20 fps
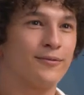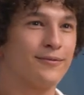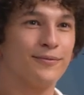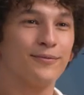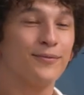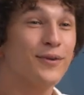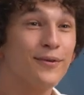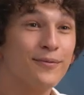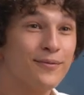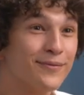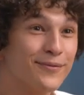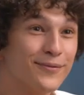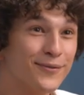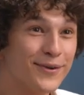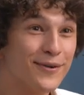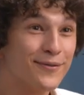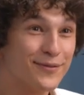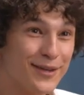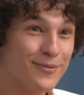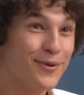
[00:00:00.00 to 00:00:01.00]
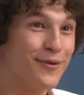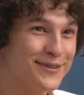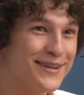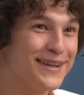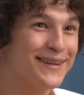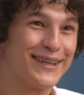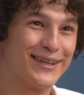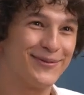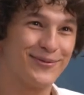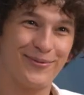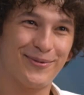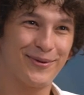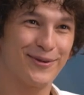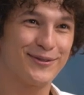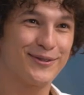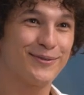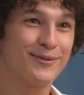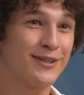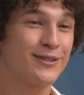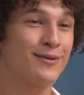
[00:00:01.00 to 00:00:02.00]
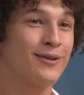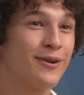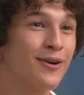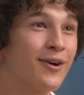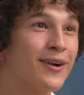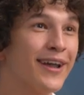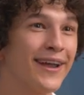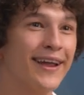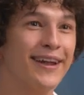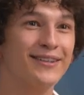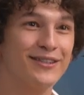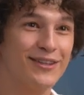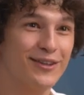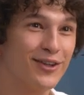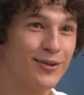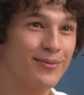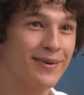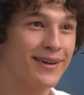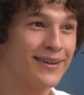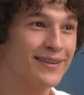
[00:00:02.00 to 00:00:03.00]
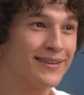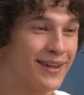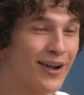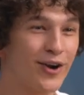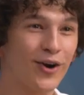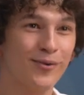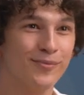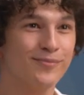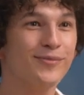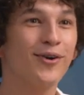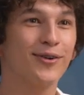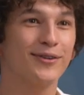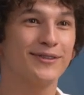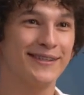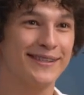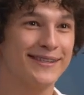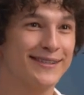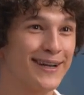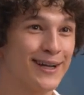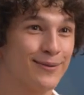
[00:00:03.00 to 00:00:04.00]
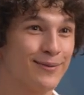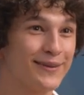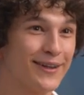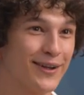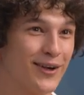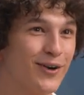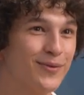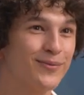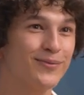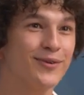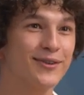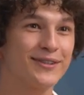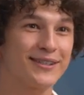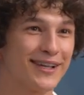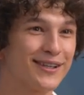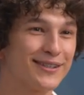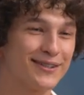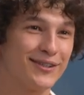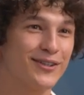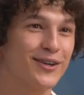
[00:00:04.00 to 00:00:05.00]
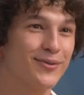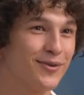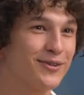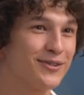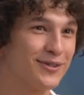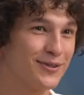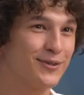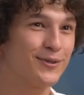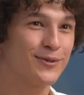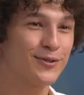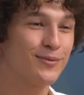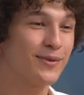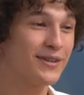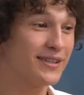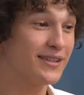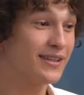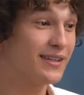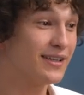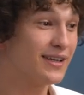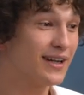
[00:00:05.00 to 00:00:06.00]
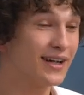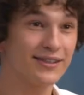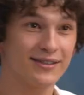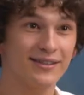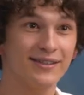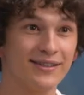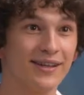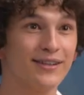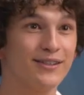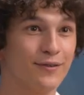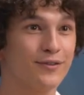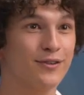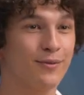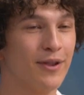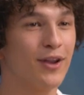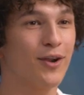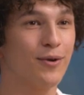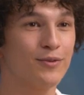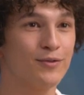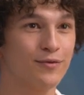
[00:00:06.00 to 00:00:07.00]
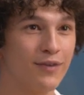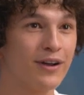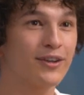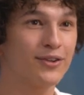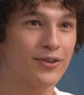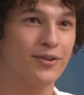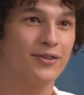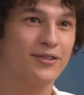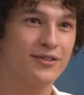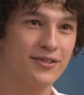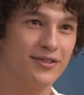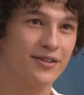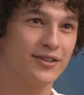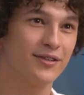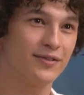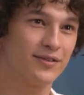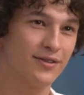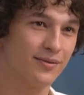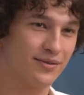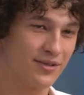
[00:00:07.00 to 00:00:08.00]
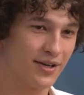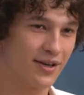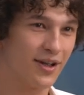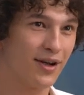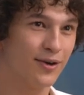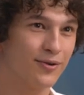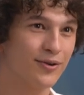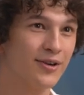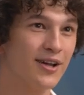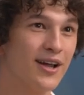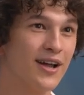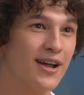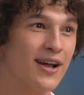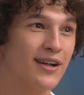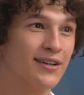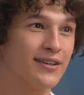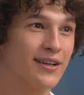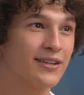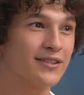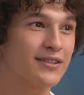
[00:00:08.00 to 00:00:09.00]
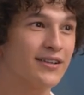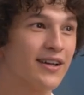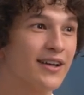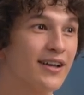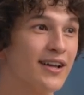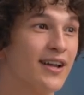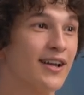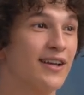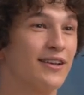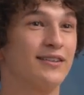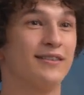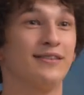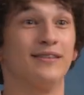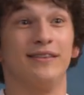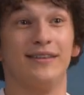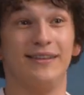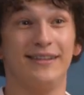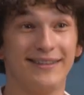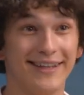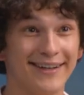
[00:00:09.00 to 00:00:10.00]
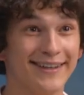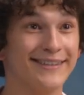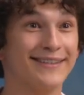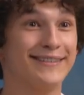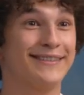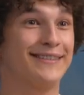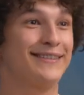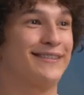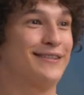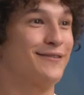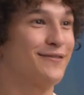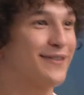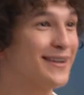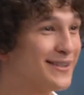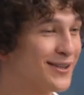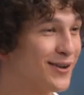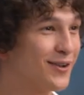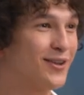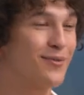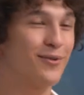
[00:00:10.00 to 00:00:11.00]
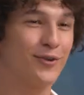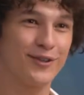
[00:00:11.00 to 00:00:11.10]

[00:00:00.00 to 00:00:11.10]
byłem, byłem w niebo wzięty po prostu. Myślę sobie, okej, okay, czyli to ma taką moc, ten serial ma taką moc, każdy go może zrozumieć i, i każdy znajdzie w sobie jakąś wartość e, w tym serialu. Także i teraz, czym więcej o tym